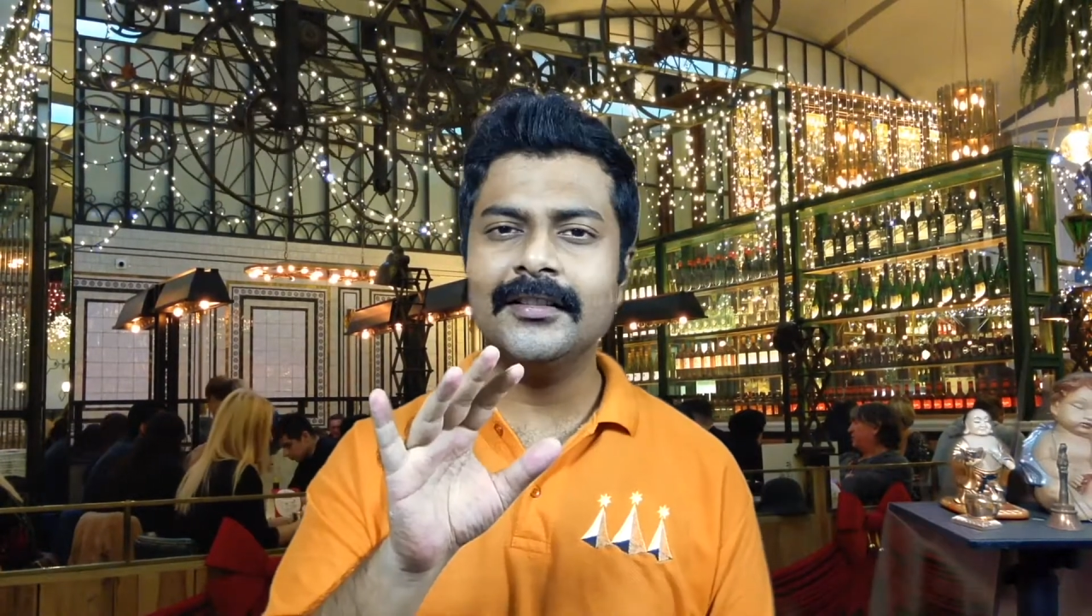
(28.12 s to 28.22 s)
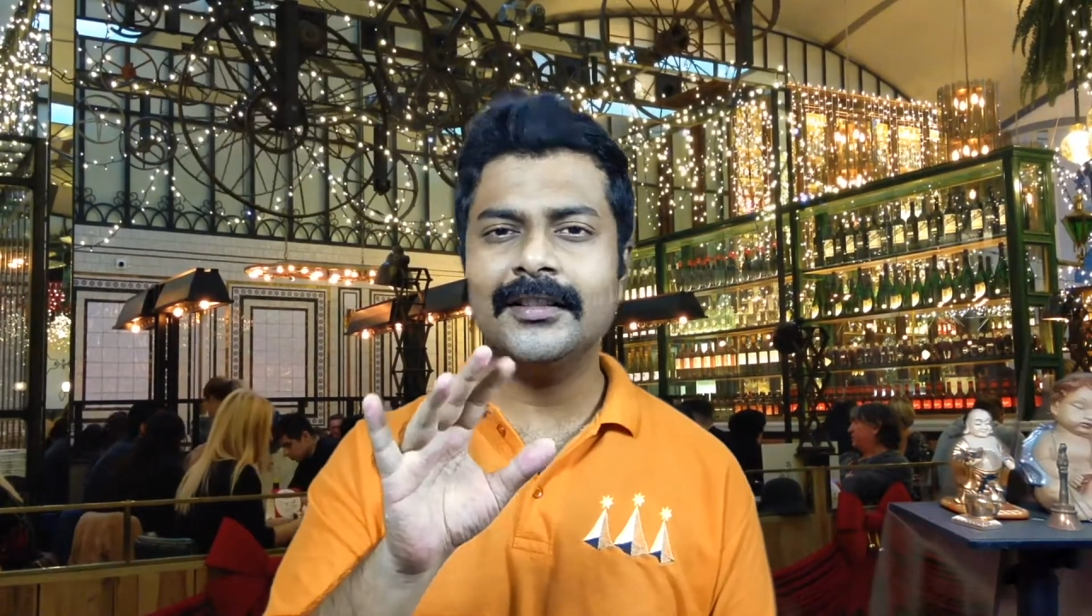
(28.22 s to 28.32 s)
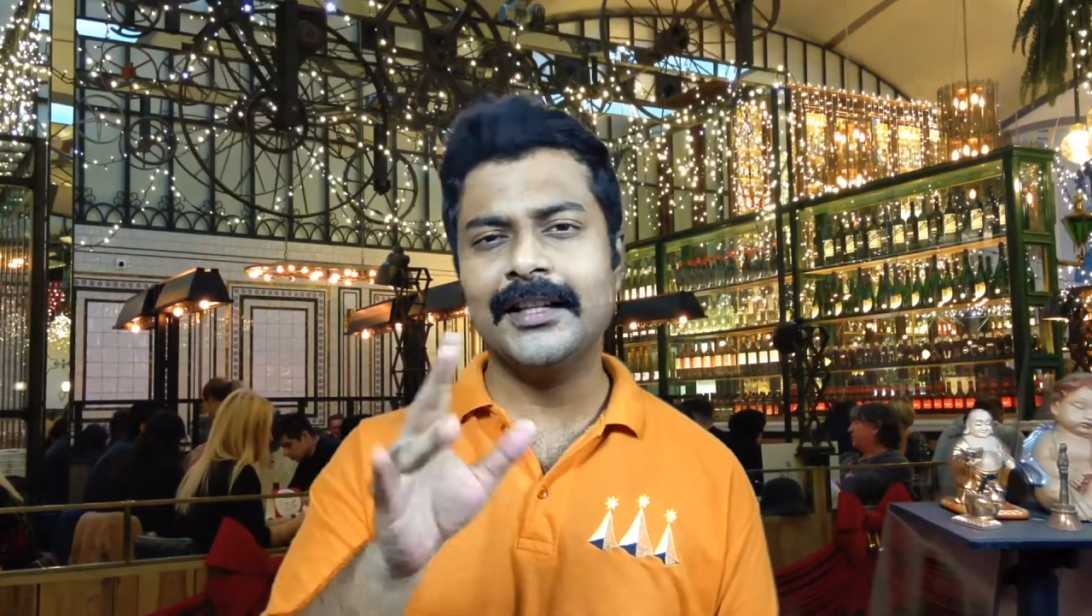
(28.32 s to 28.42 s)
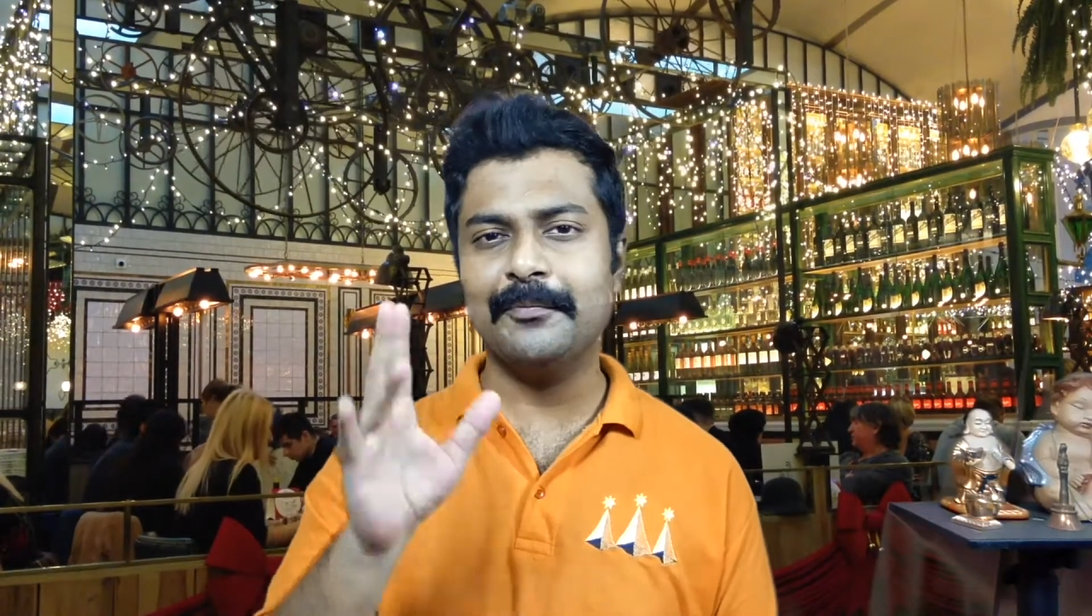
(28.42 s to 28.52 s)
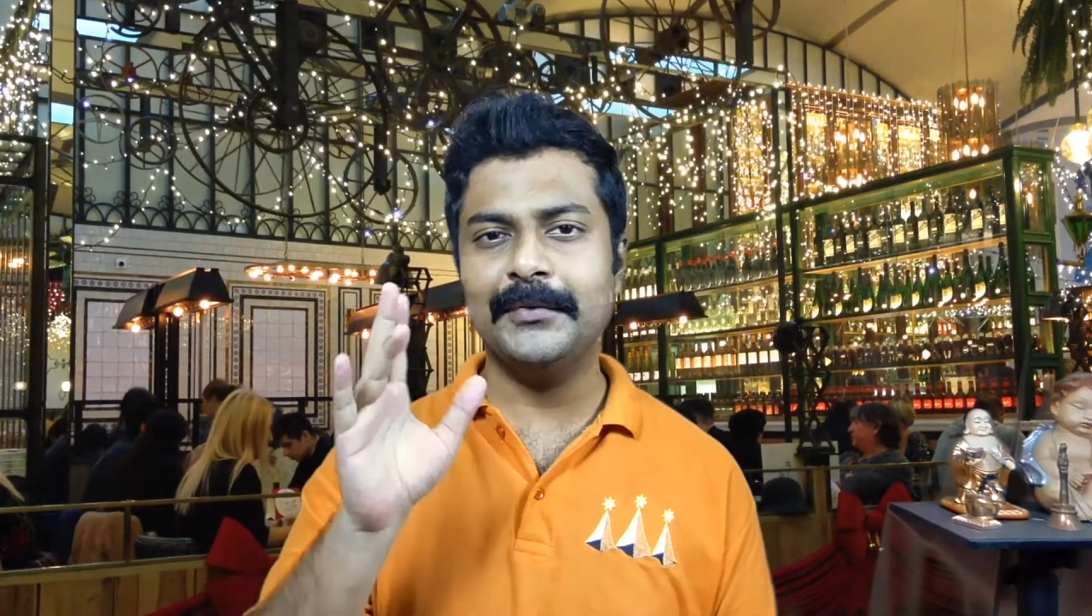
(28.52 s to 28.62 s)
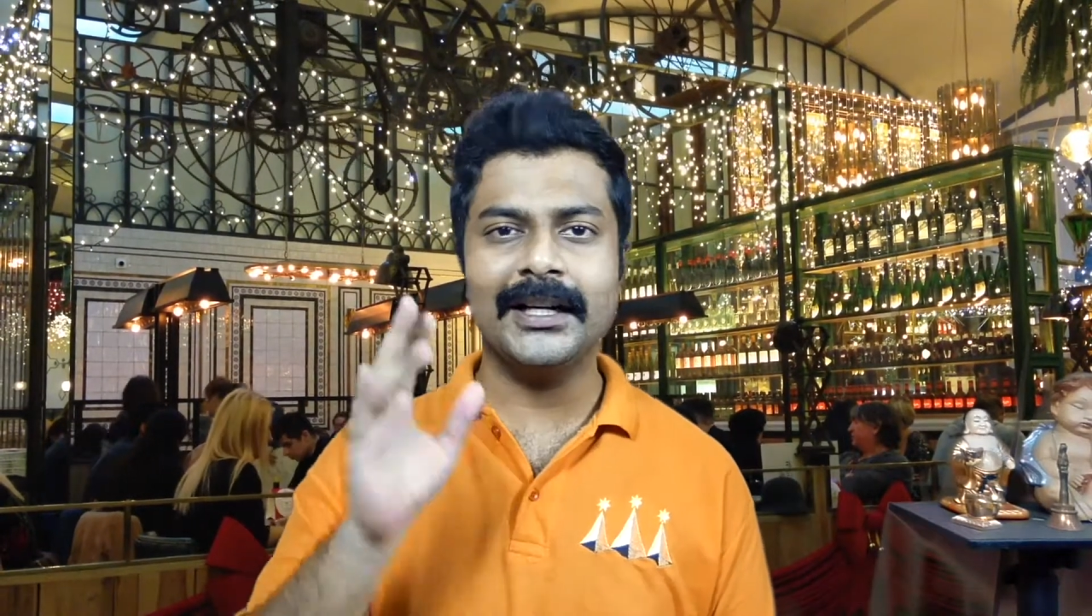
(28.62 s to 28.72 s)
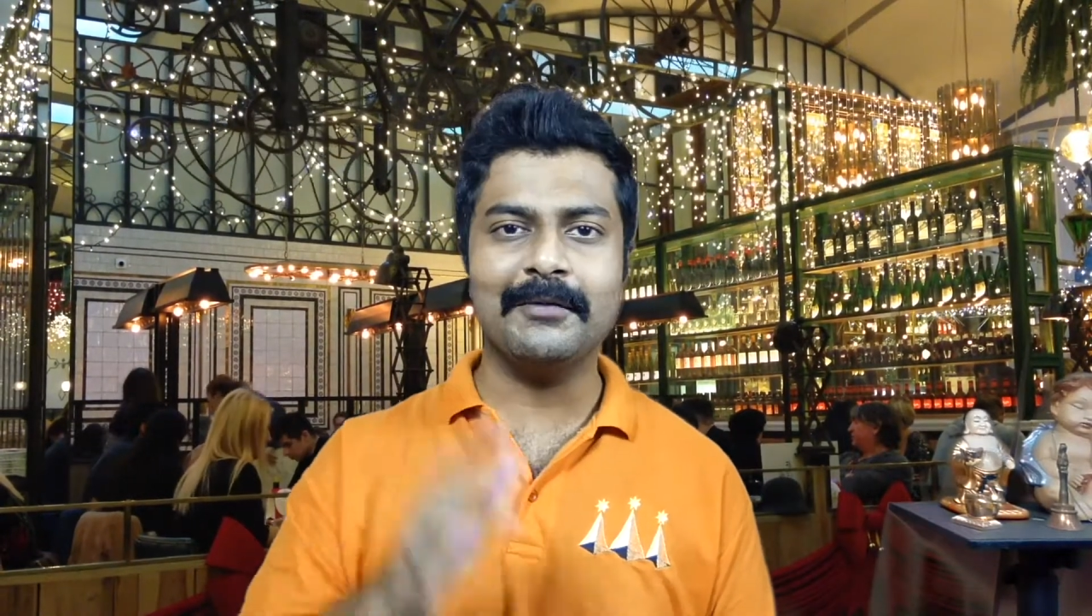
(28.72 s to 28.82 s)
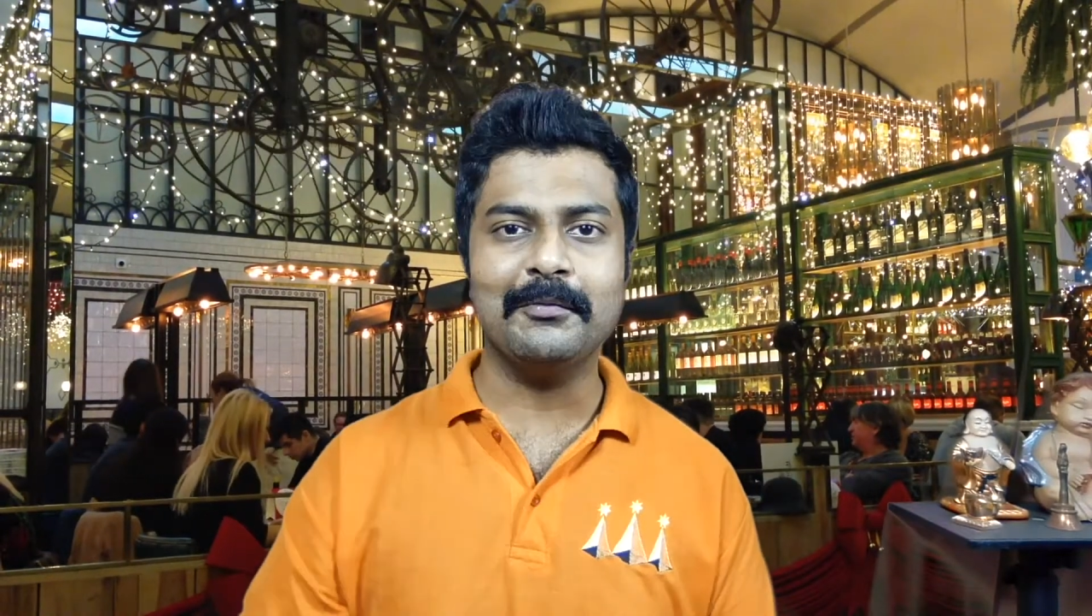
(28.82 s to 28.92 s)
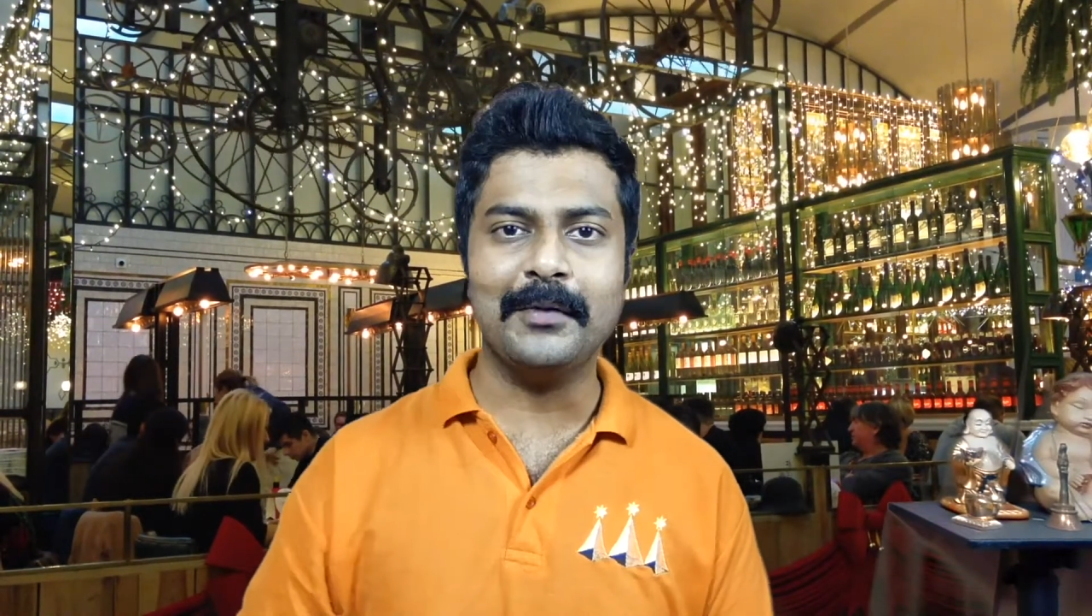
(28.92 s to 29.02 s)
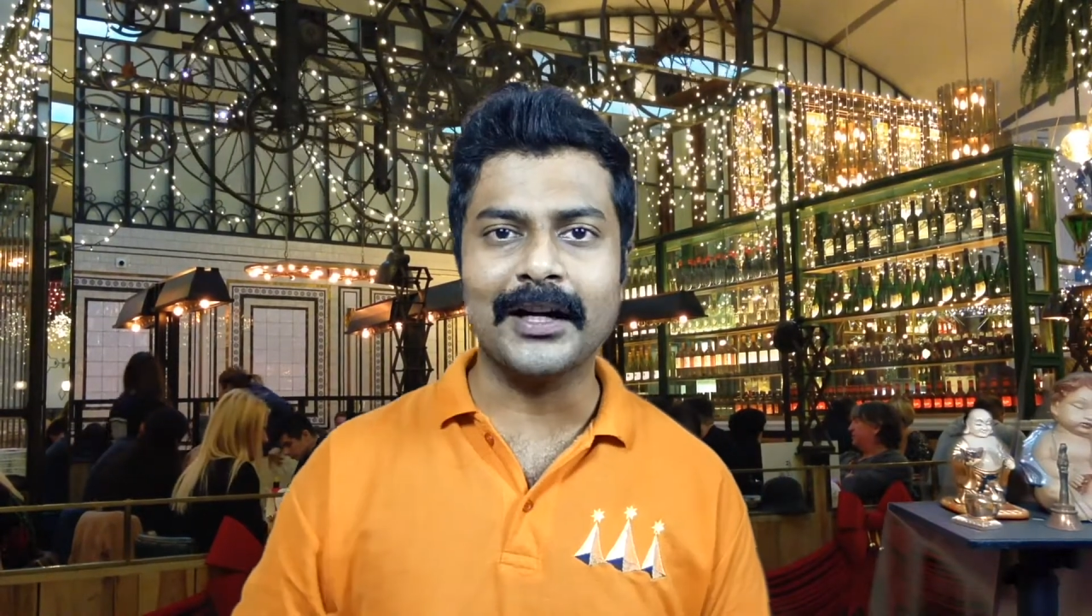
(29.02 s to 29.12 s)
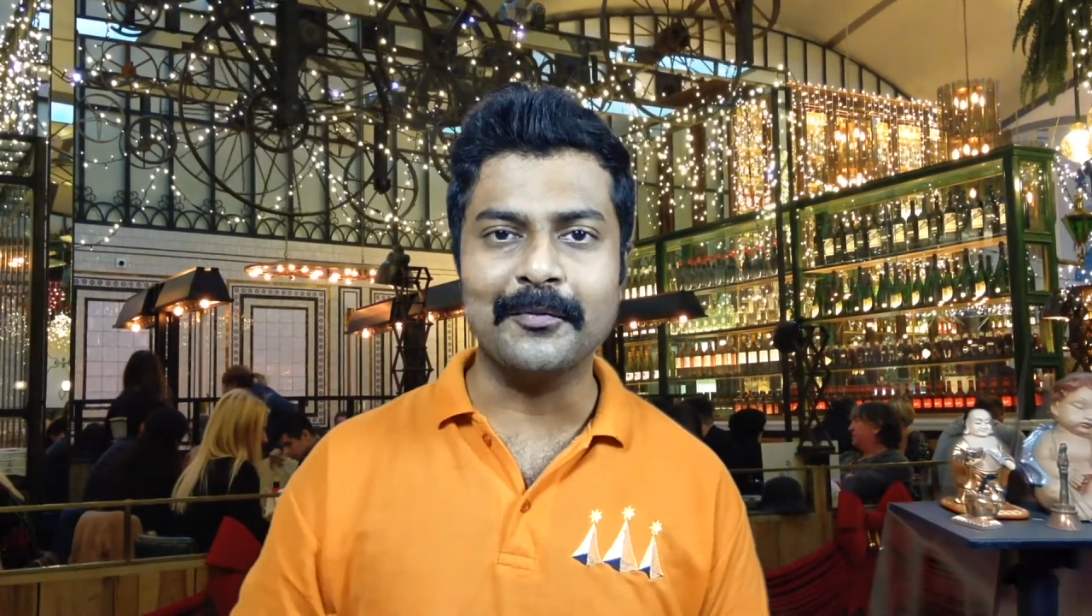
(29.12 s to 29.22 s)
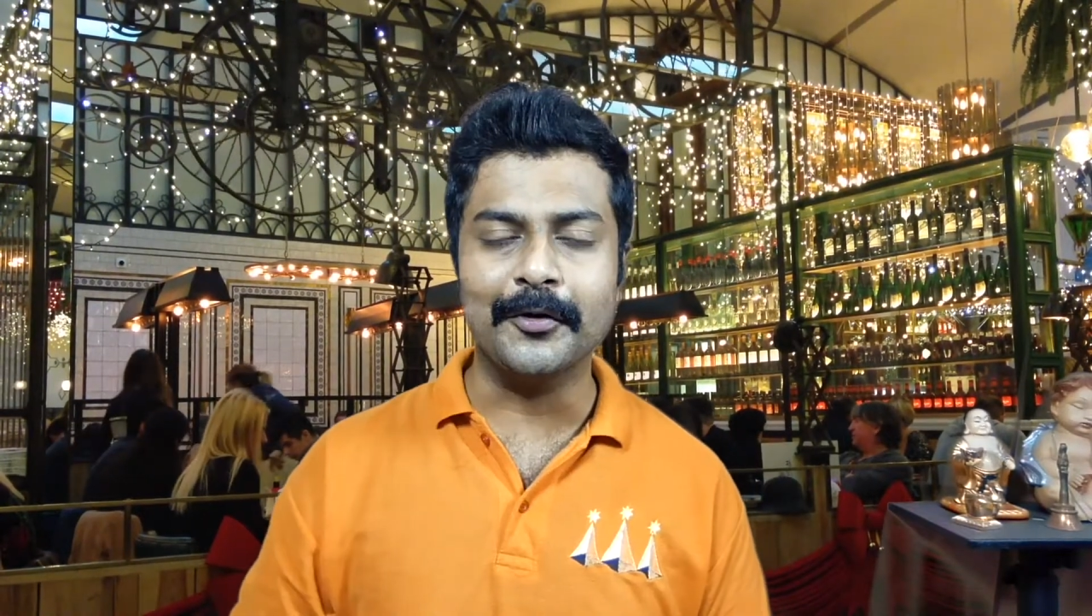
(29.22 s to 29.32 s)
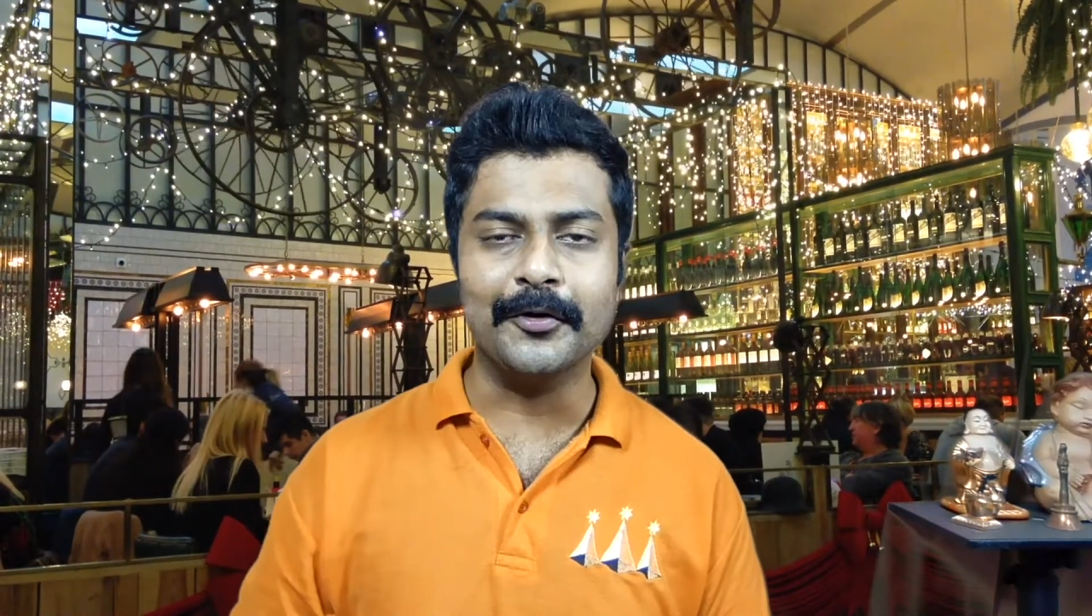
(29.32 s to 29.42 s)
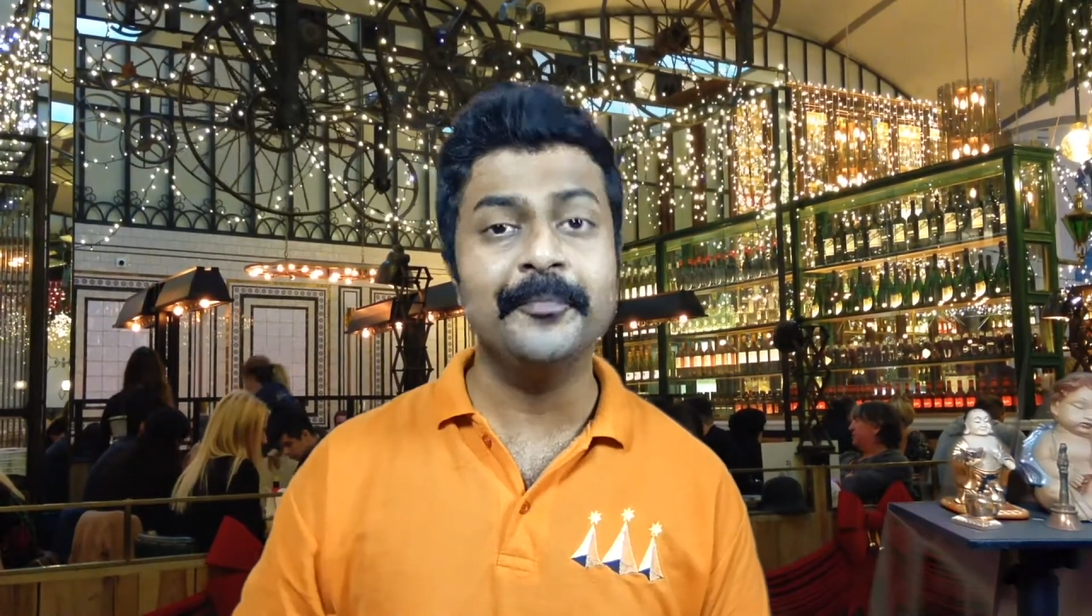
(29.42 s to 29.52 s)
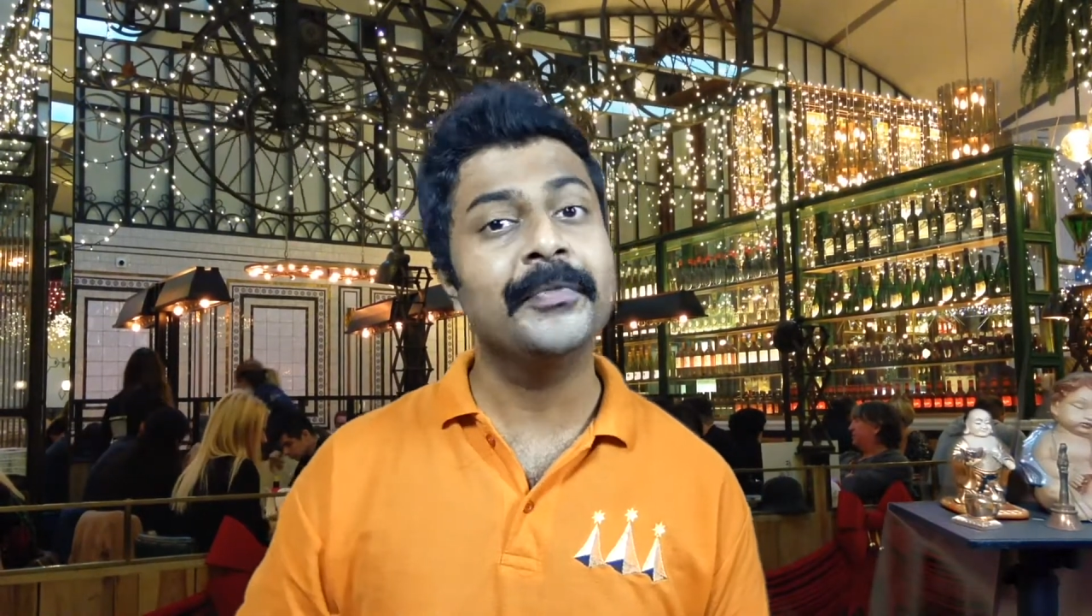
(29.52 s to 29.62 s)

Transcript: டிப் தான் நம்ம பார்க்க போறோம்